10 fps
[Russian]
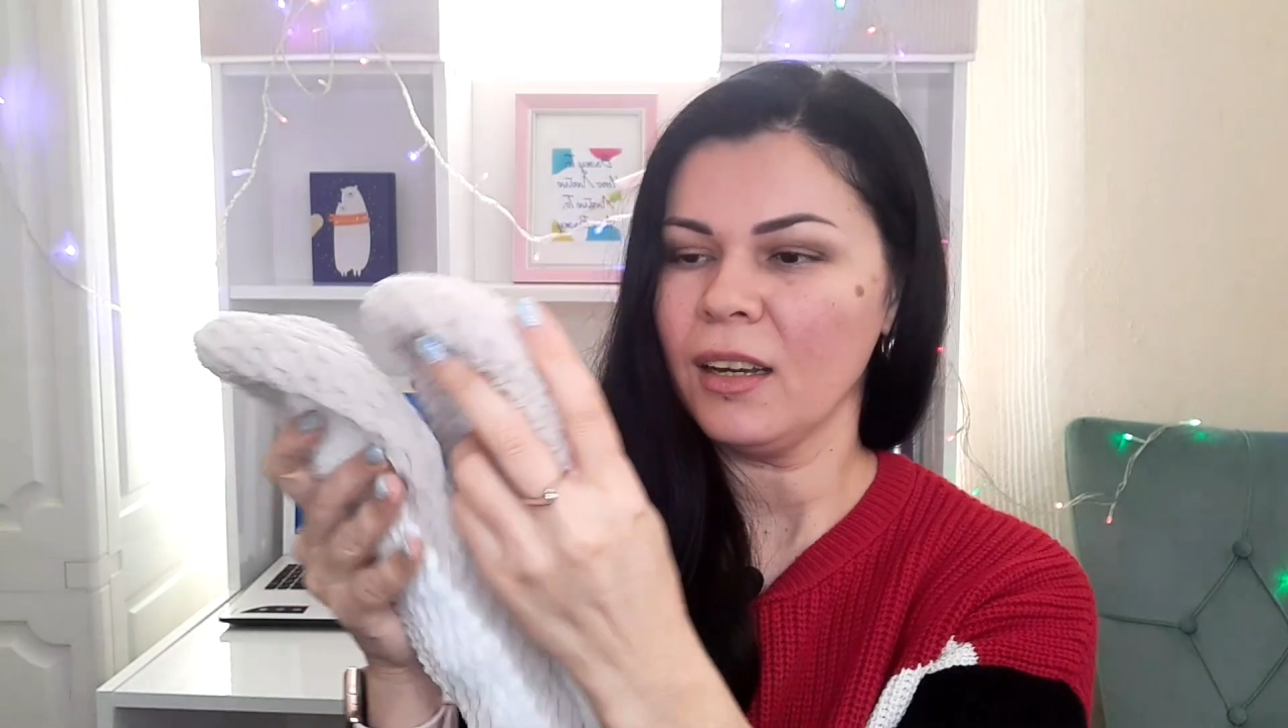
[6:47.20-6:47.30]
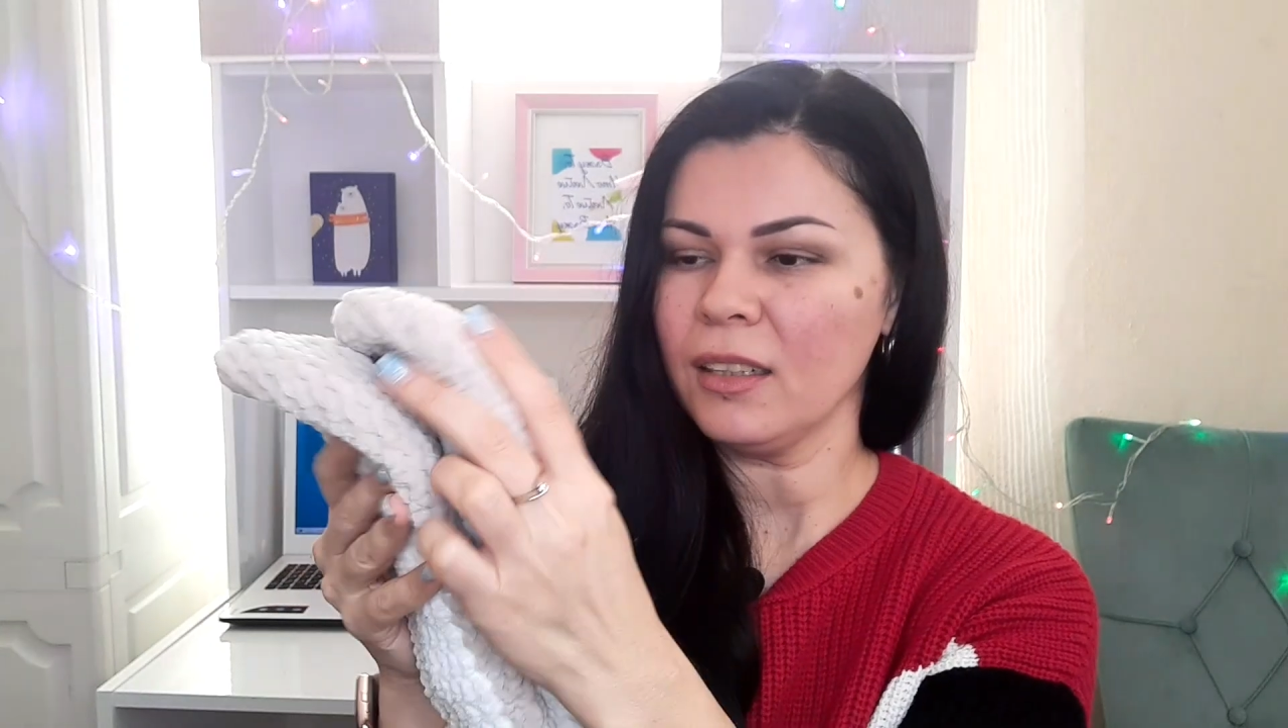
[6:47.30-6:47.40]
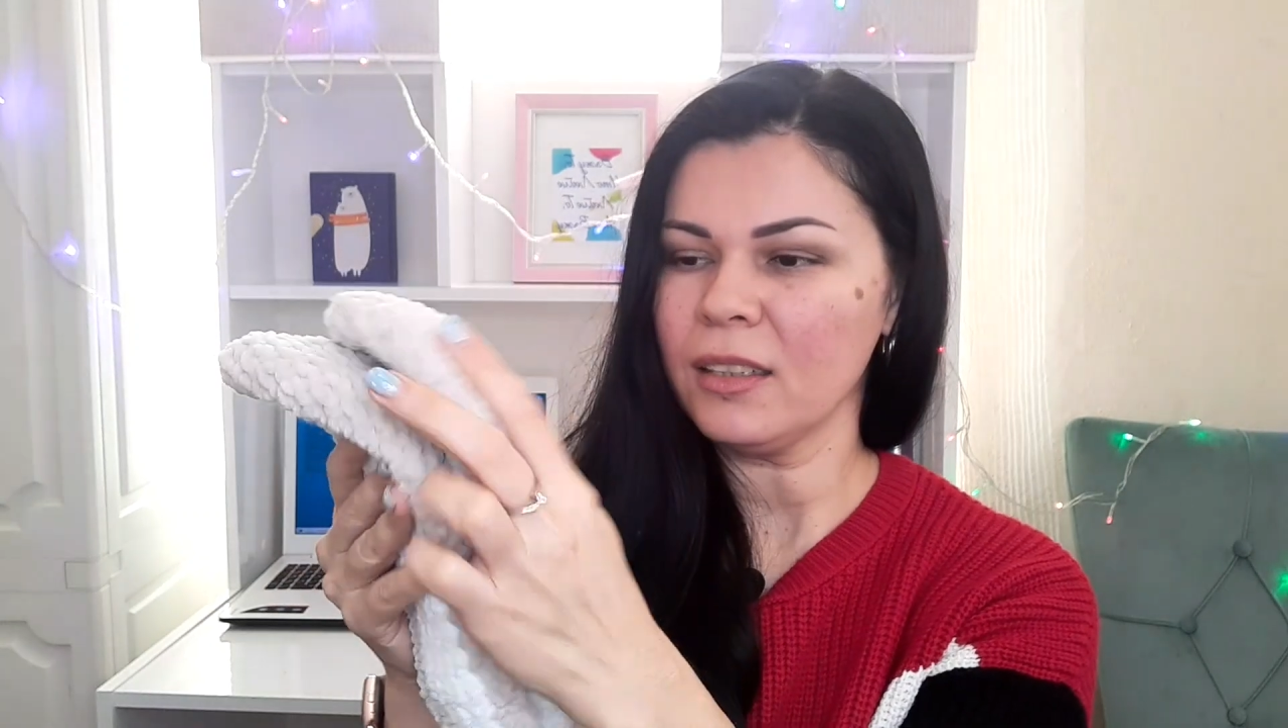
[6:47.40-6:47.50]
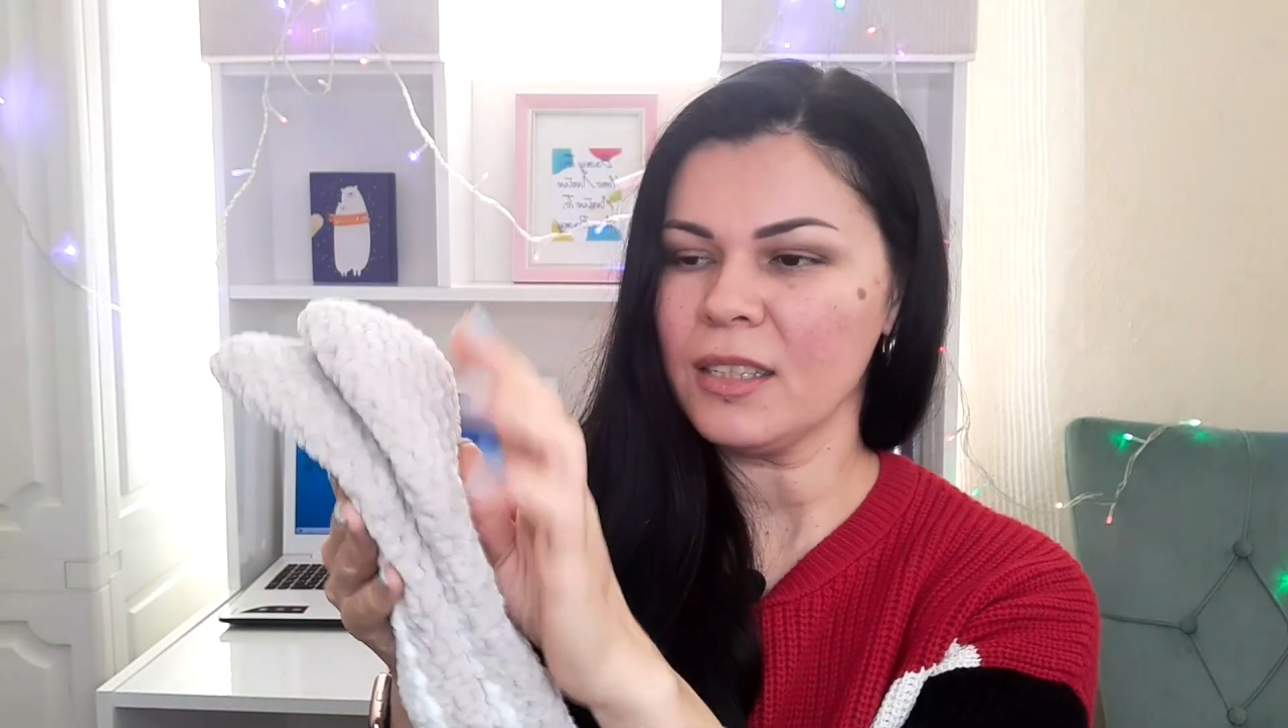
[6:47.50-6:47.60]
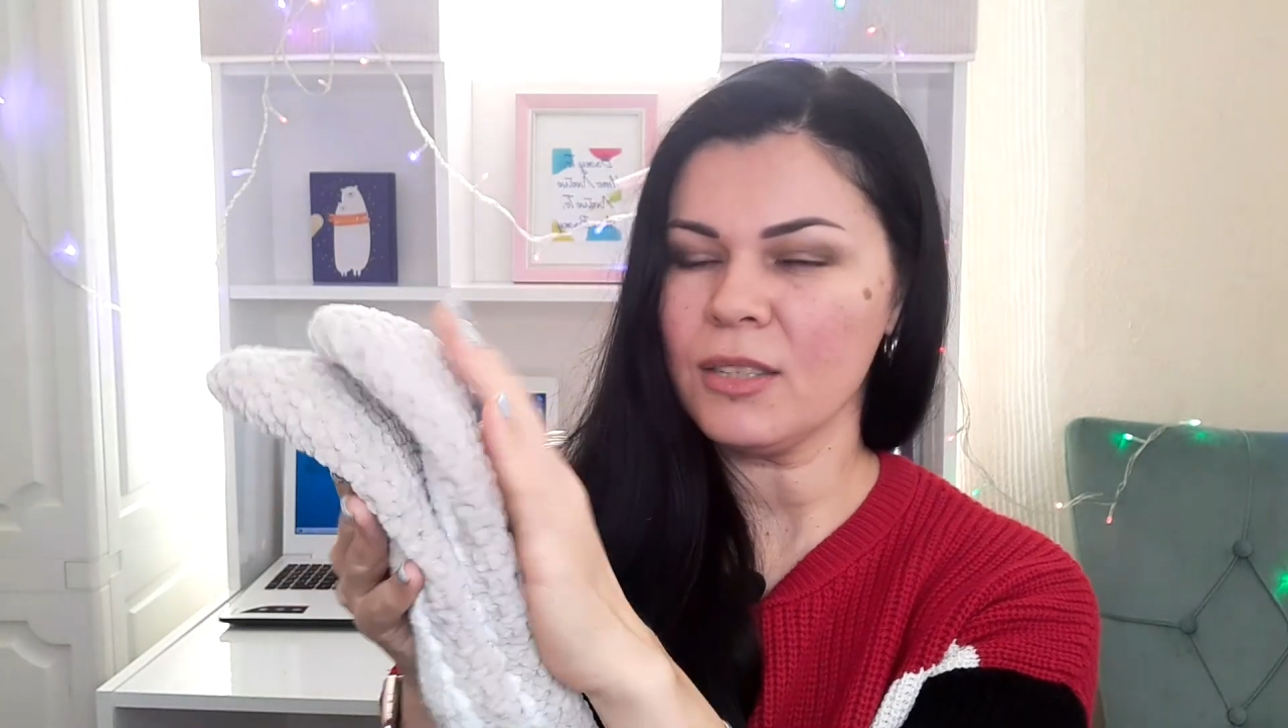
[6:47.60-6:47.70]

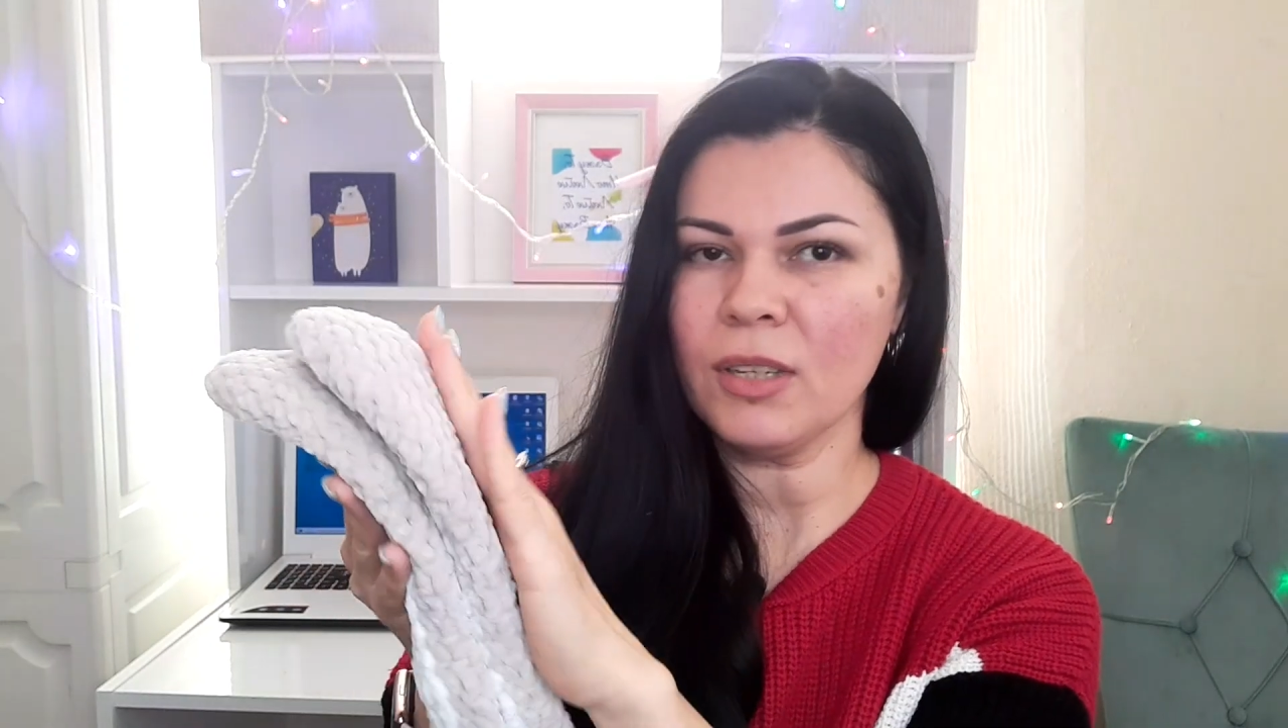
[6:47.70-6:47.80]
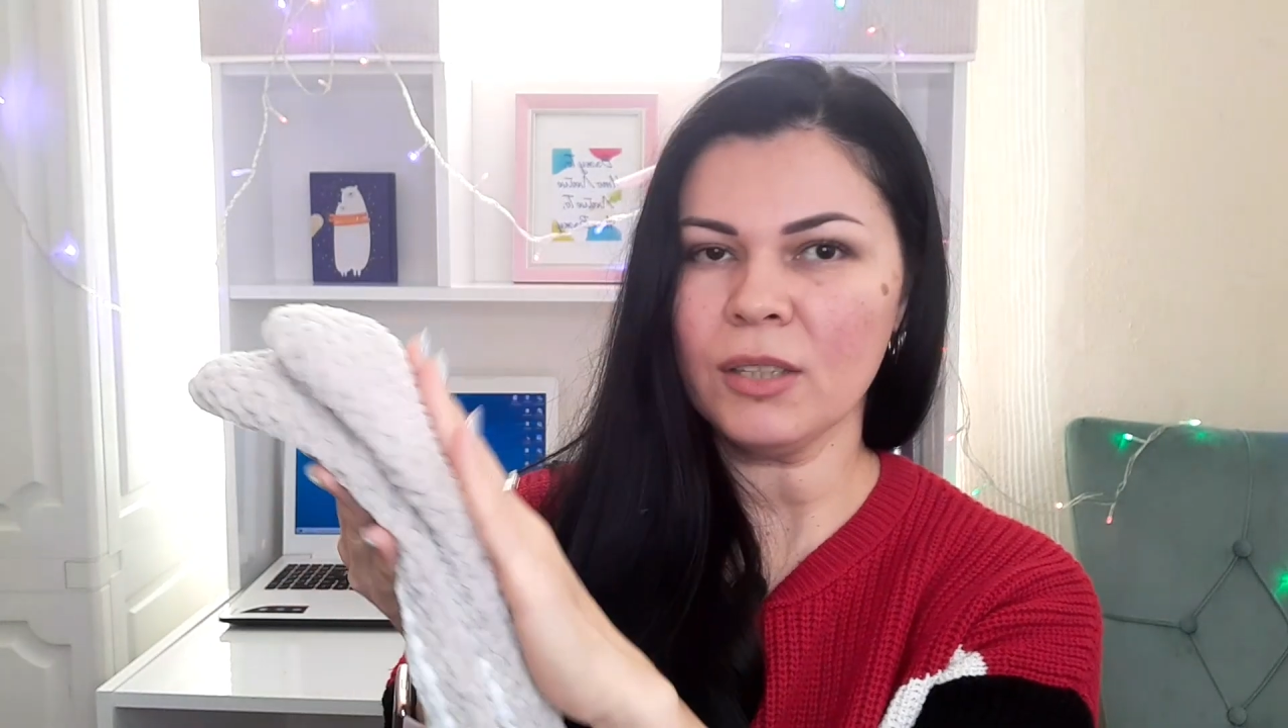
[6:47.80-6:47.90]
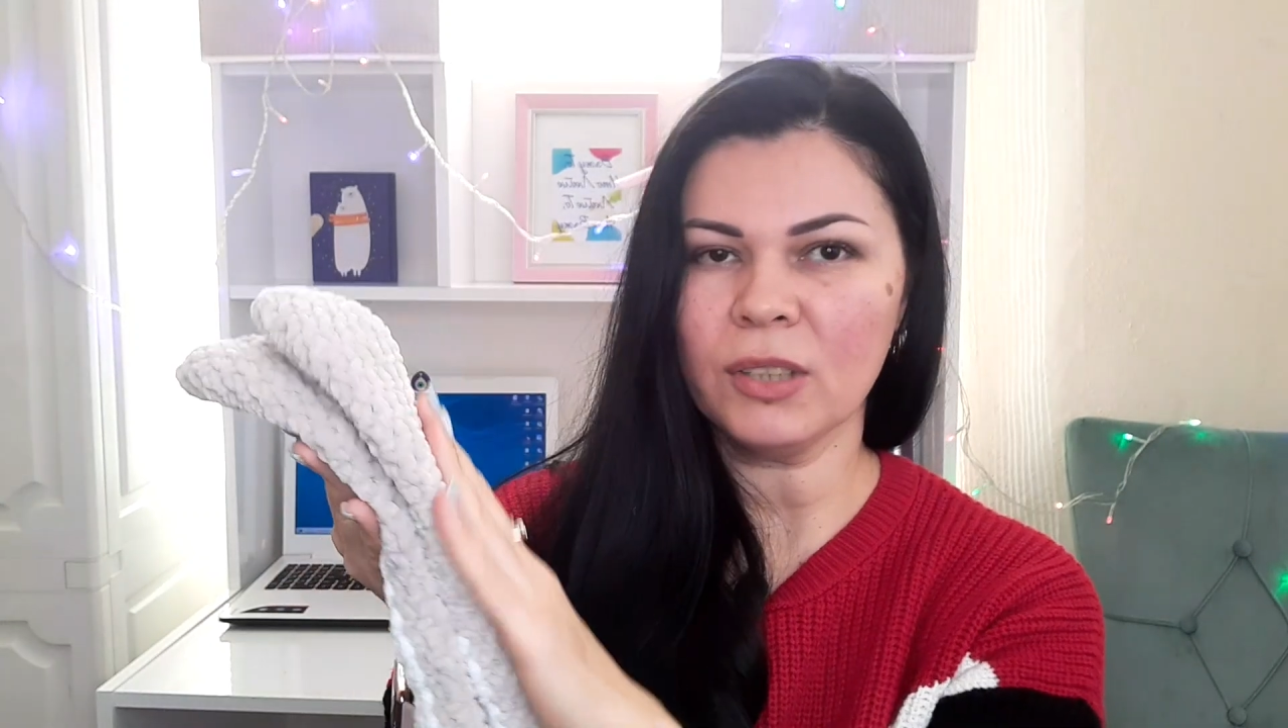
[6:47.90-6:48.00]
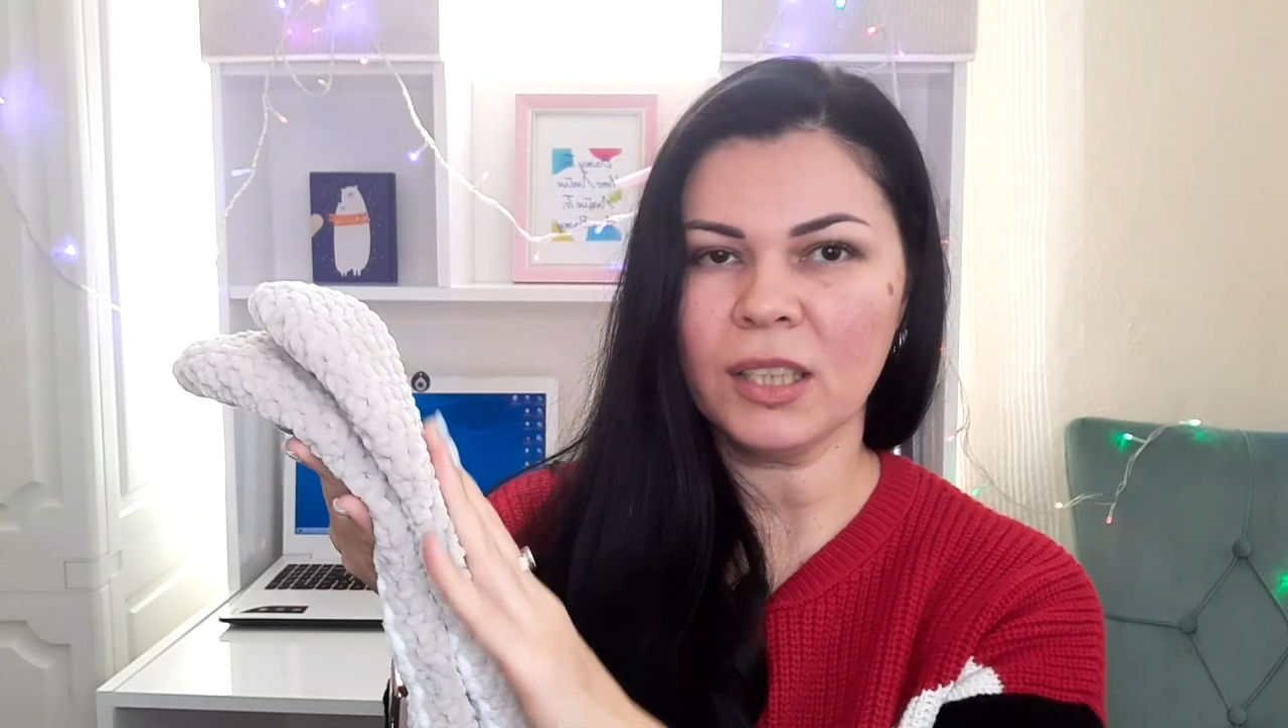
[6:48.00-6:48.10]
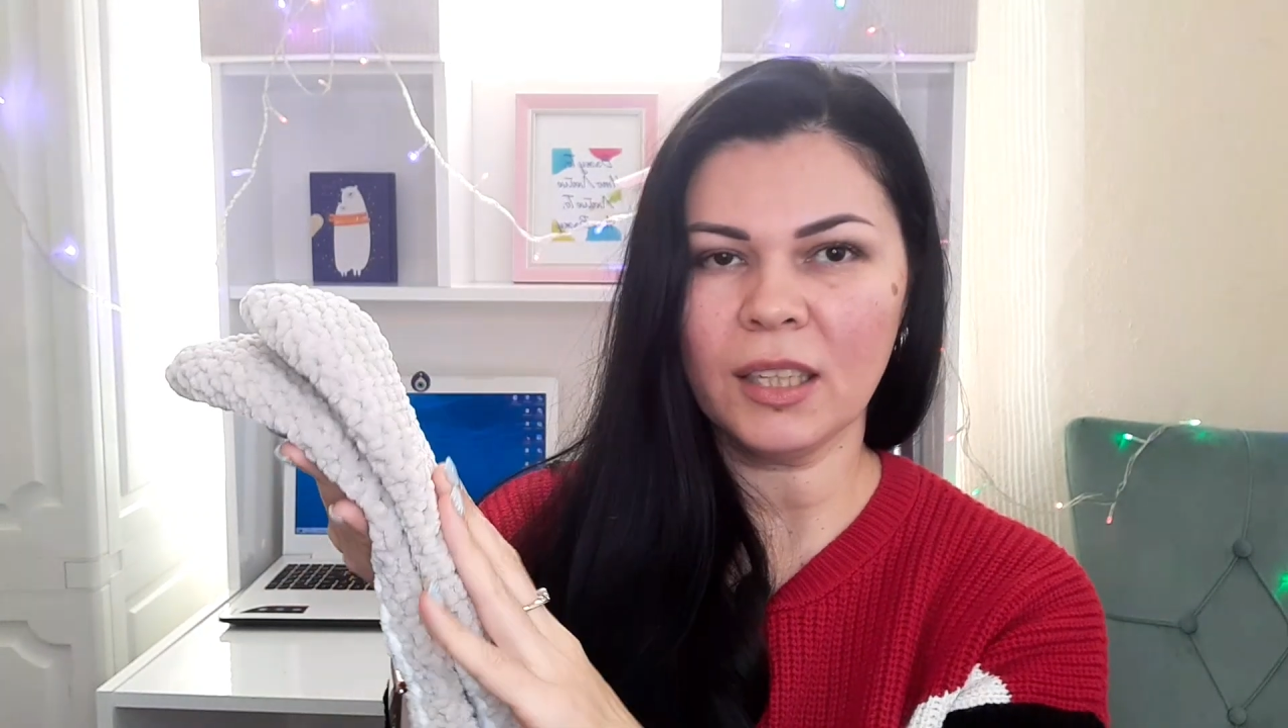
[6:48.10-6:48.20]
А, цвет вот